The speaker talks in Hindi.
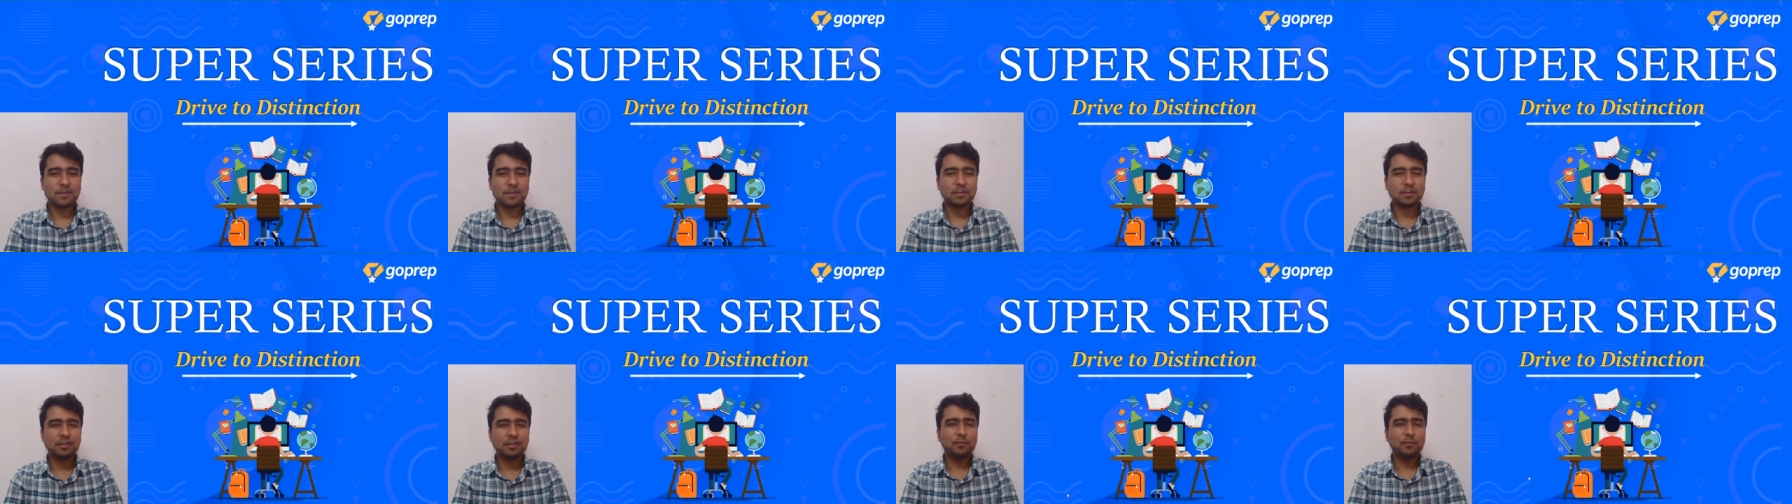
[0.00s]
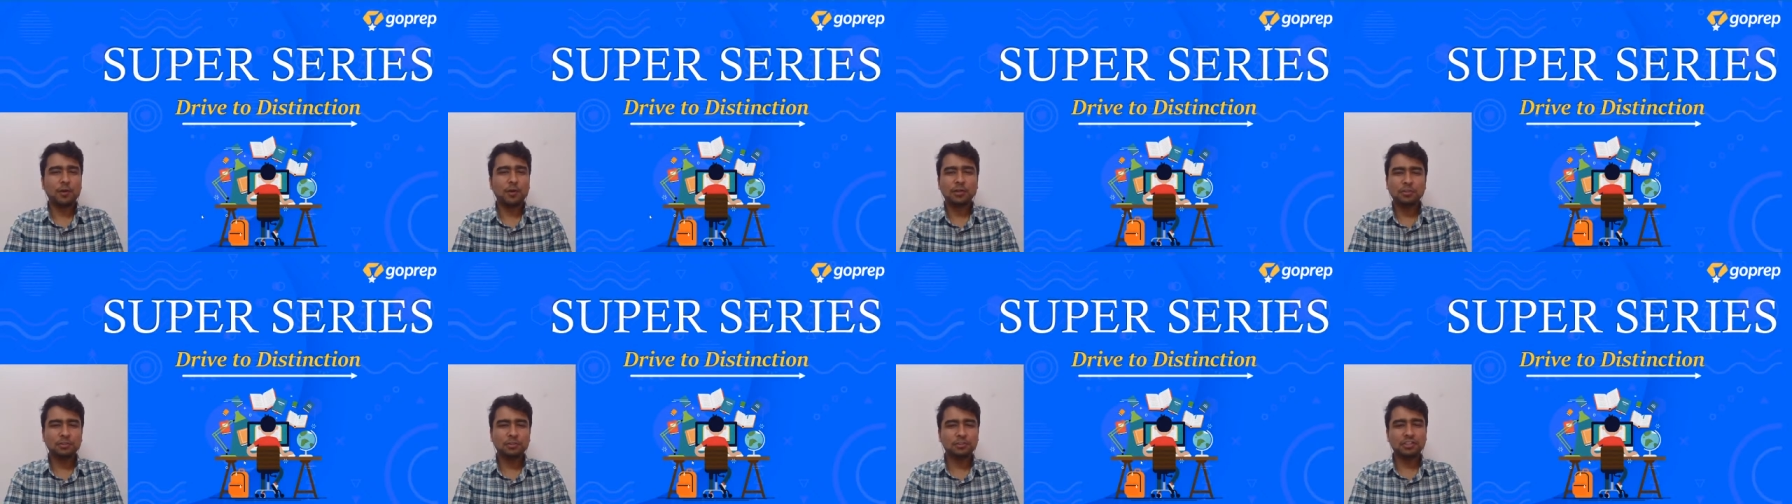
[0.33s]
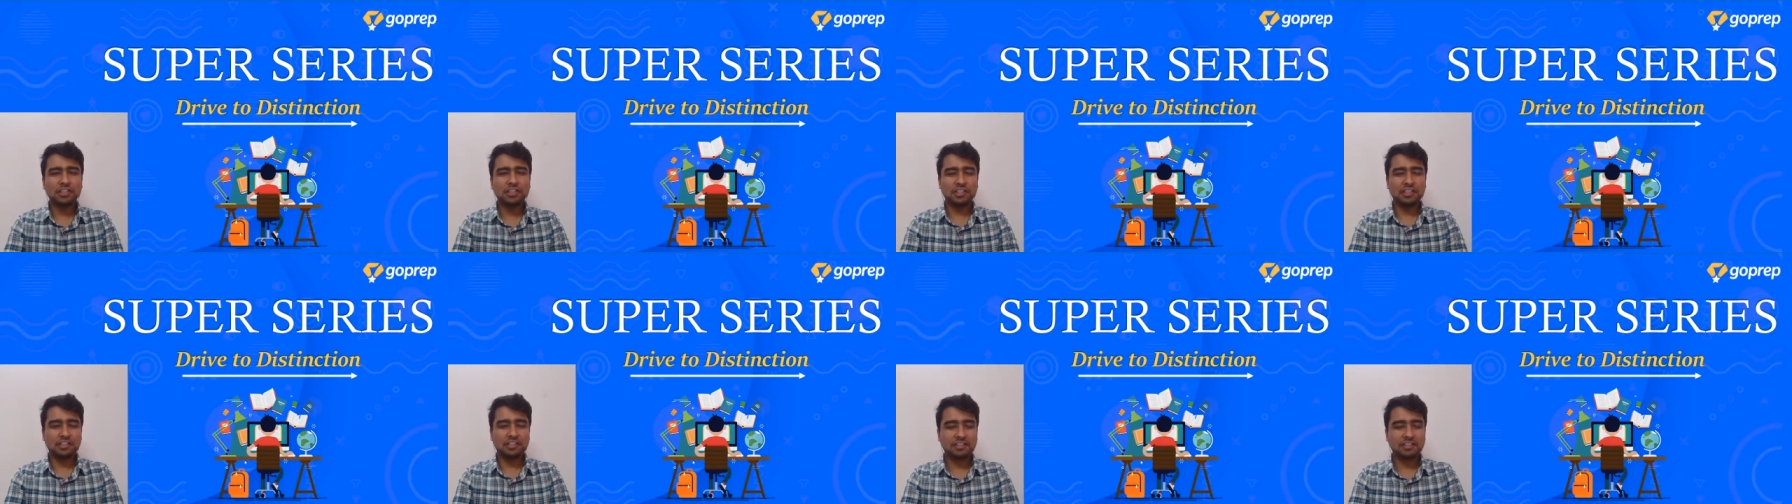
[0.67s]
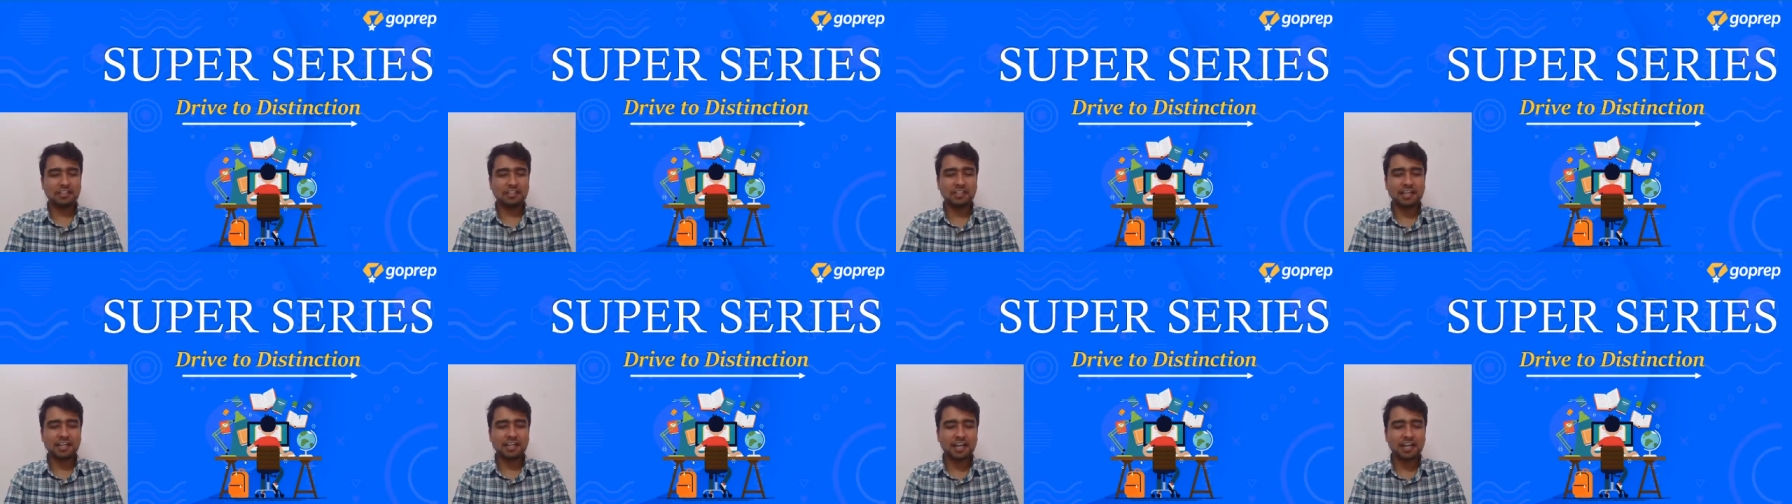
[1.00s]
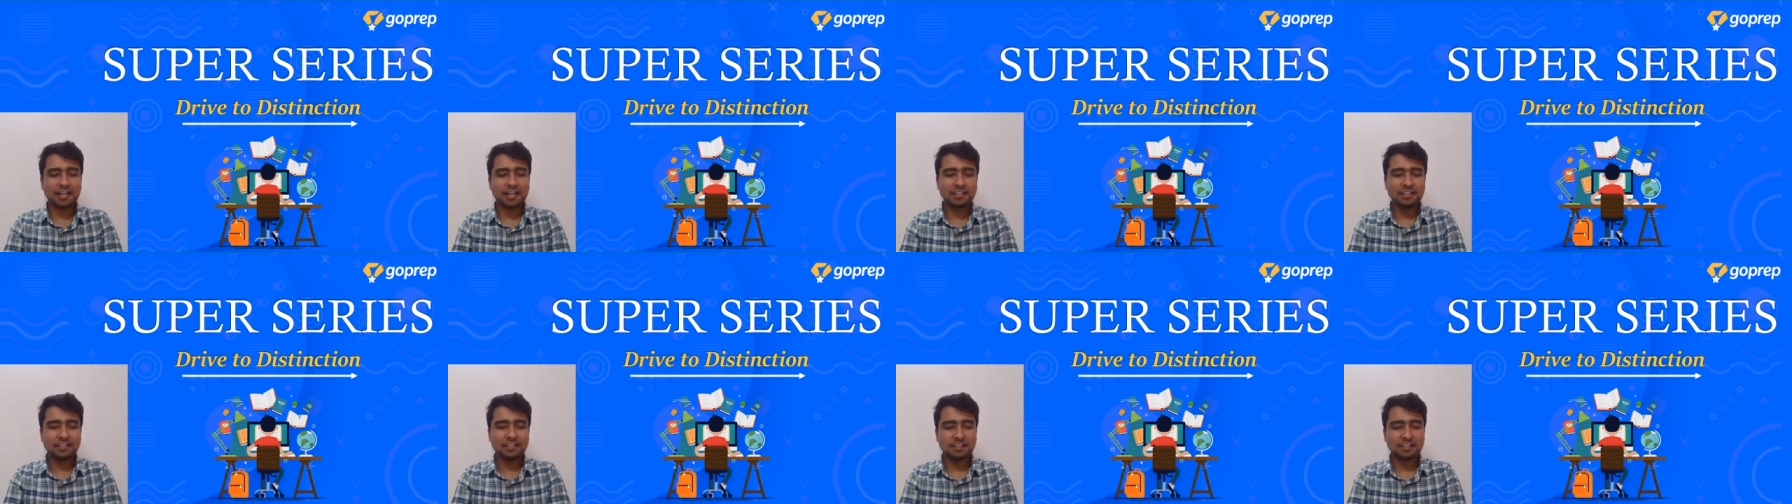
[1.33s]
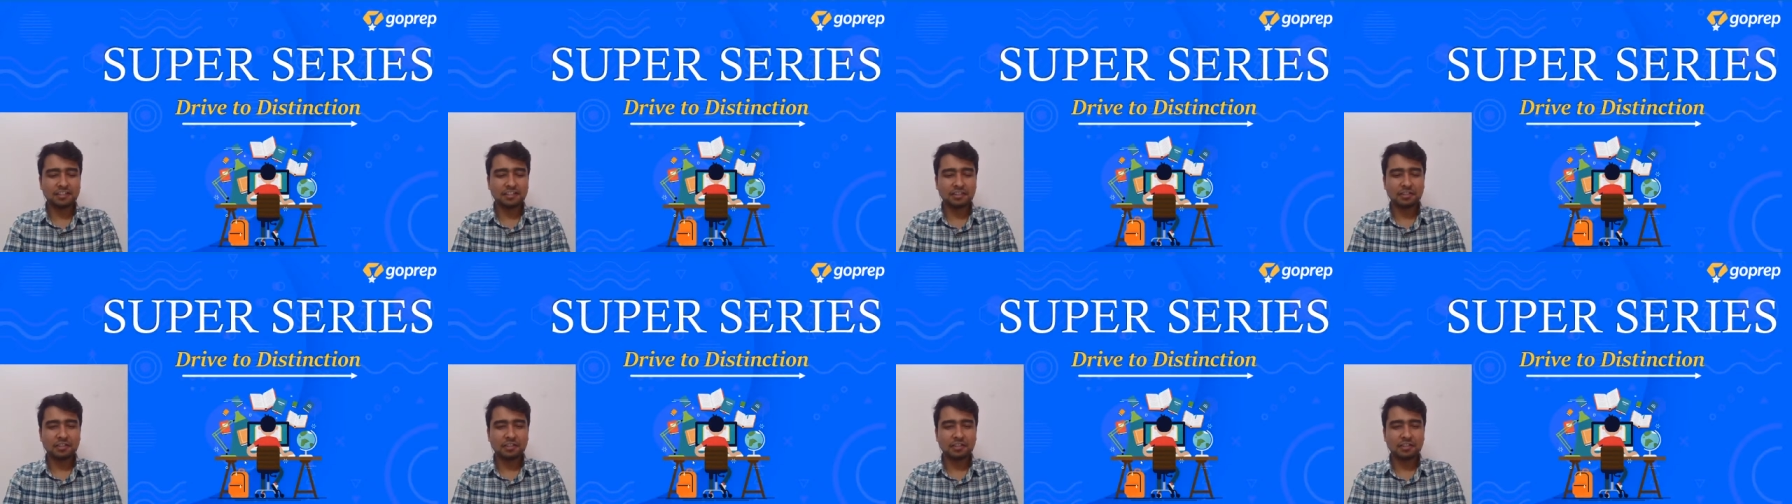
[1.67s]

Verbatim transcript: ओके व्हाट डू यू थिंक क्या है ये